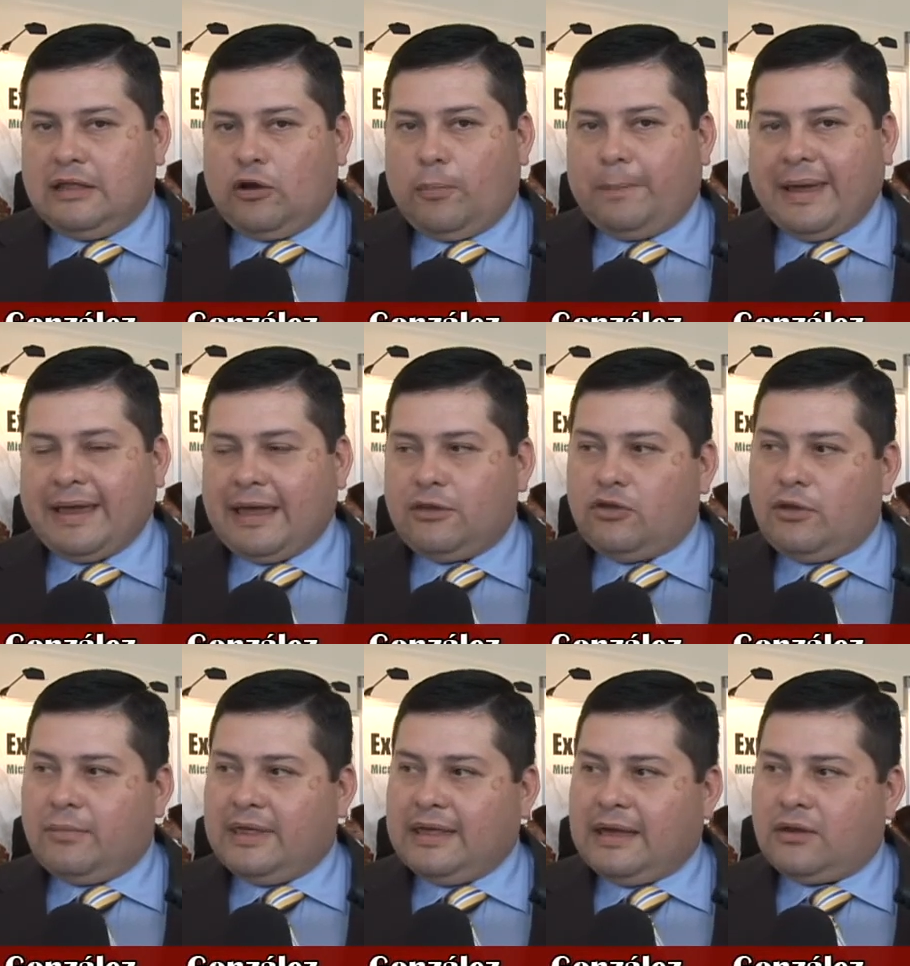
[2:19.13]
los
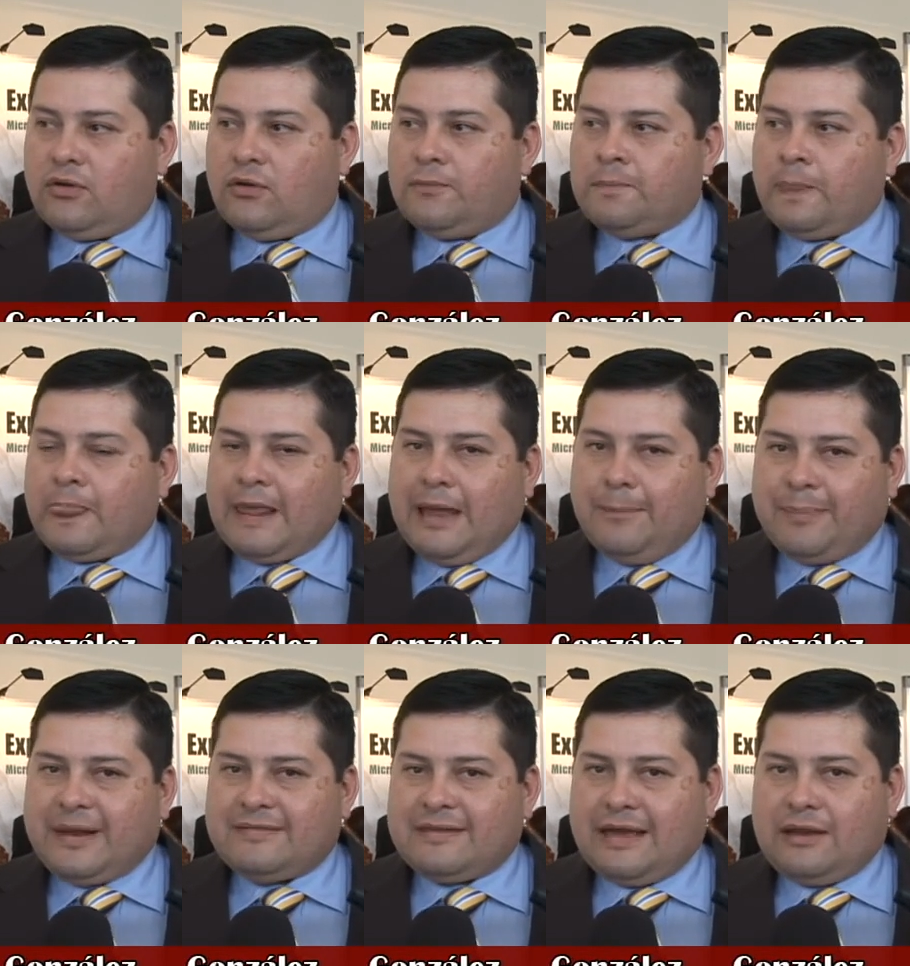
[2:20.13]
pequeños y medianos
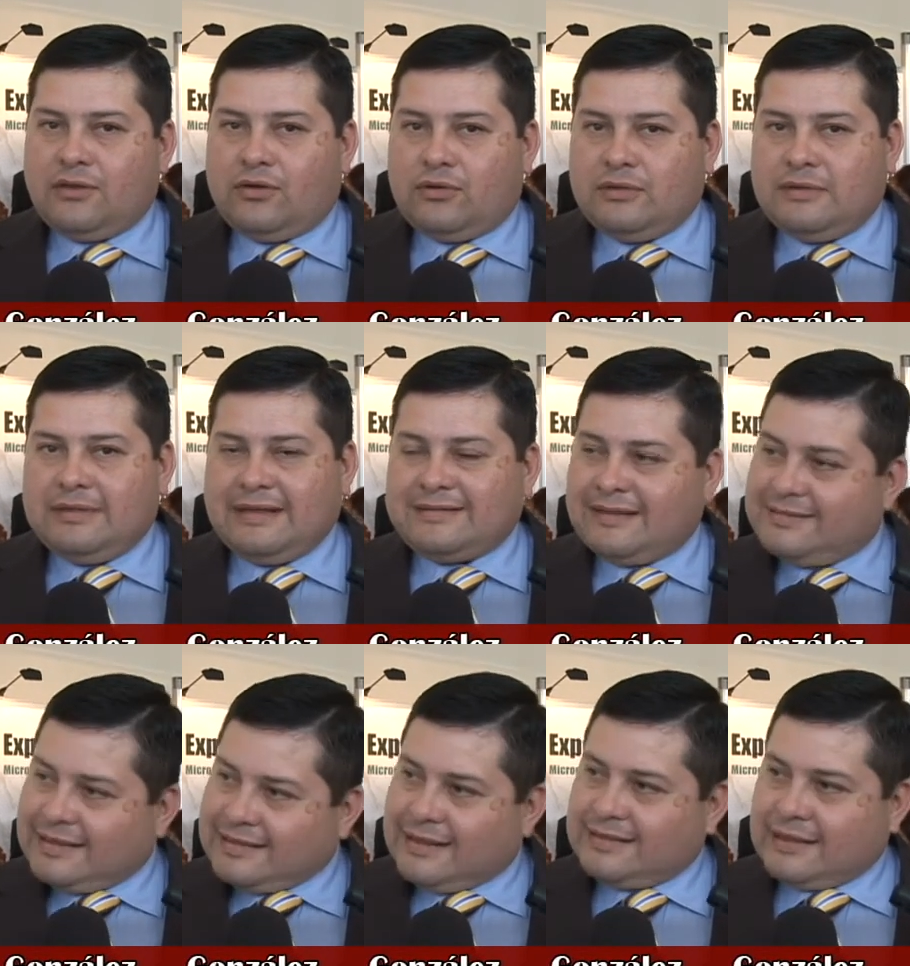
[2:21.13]
empresario
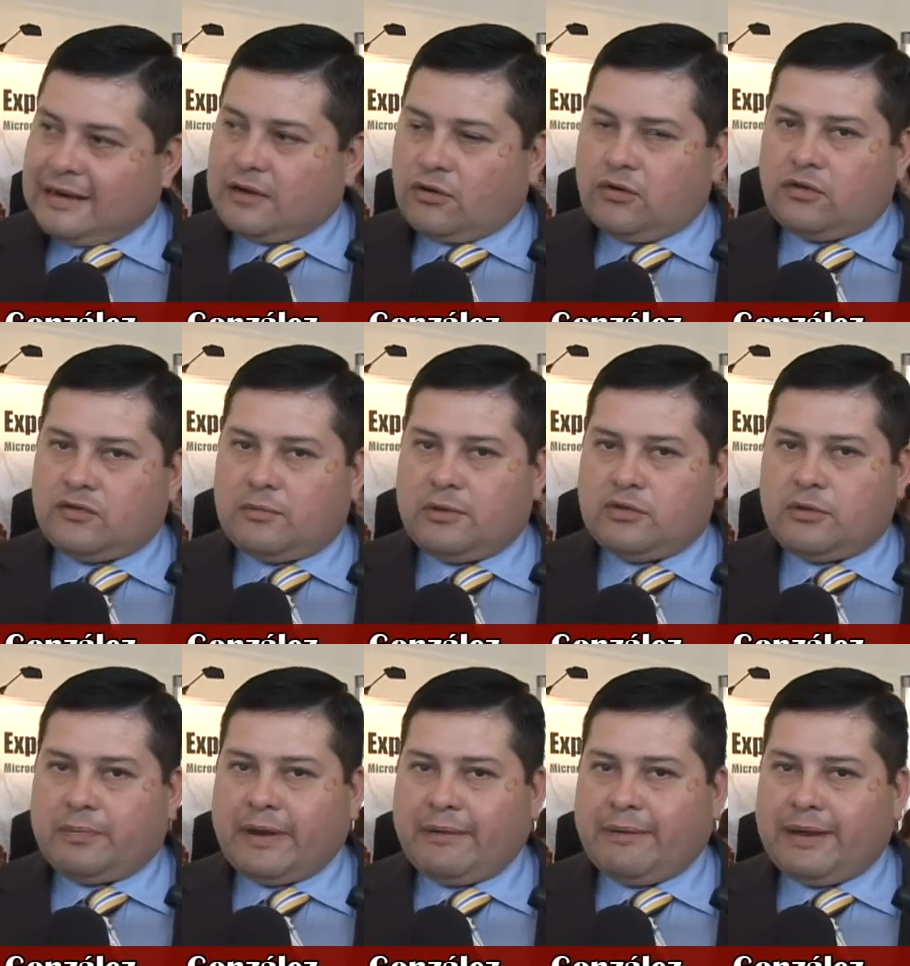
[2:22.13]
necesitan tener
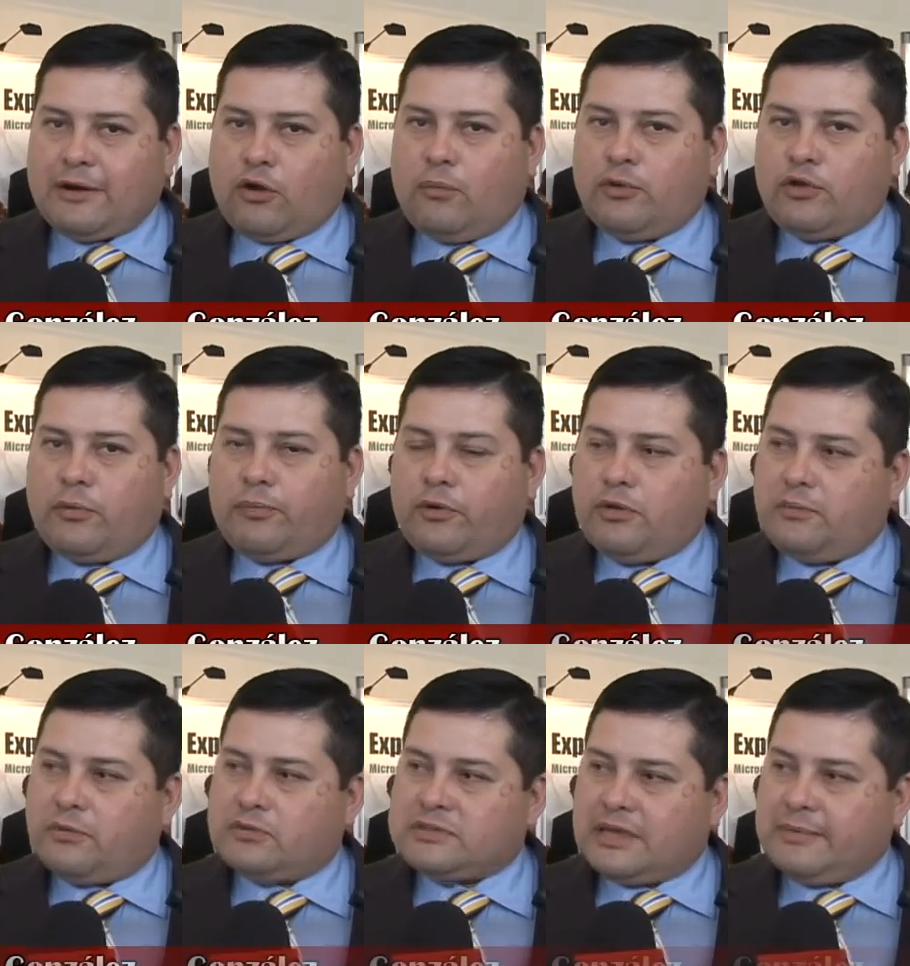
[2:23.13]
conocimiento para ver cómo yo puedo
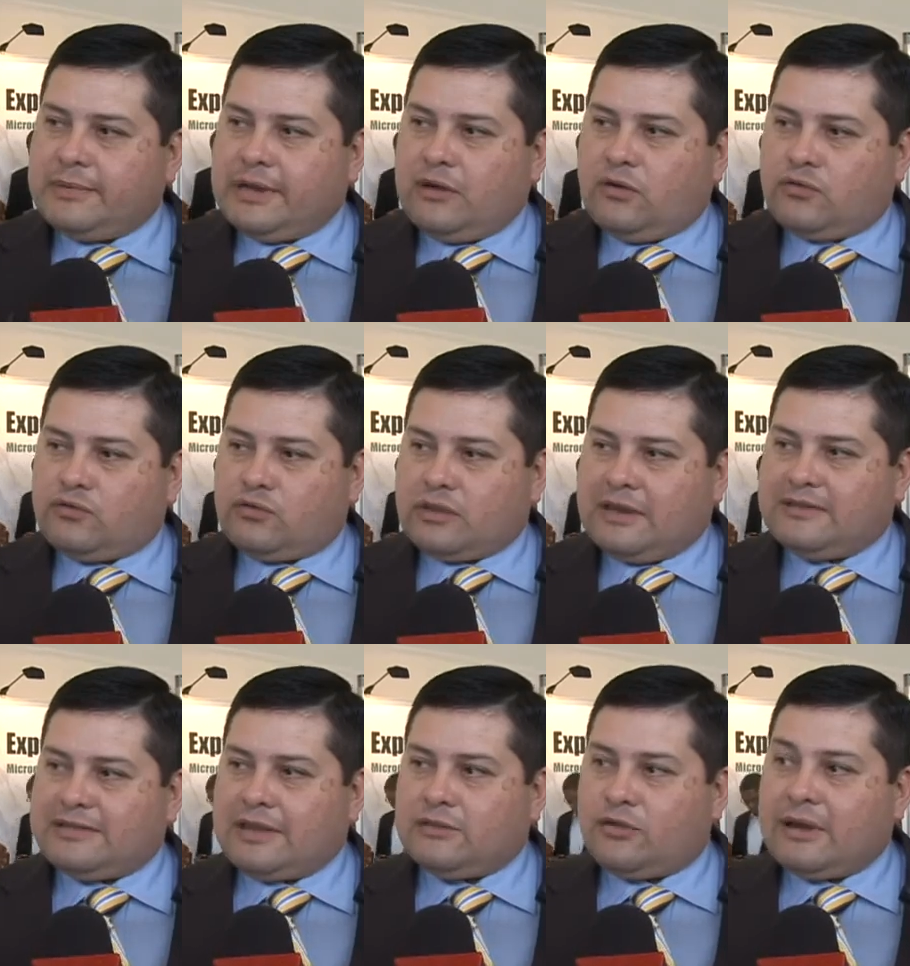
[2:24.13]
impulsar mi negocio
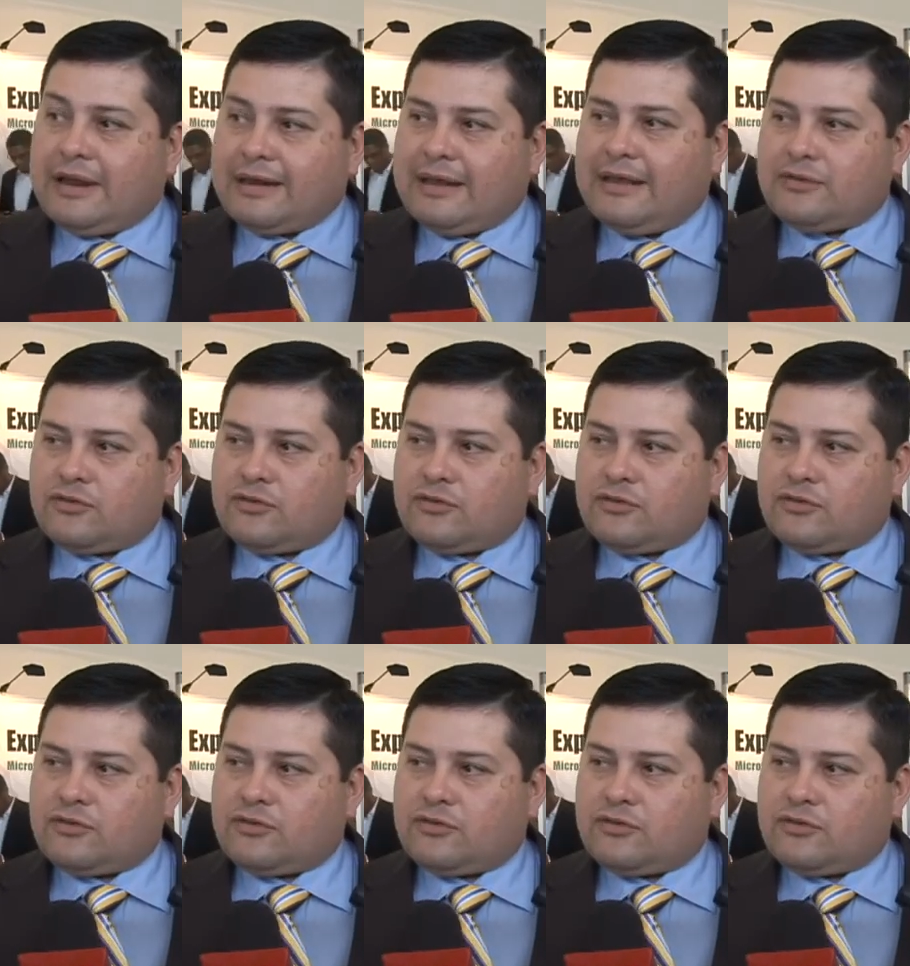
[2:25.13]
utilizando las redes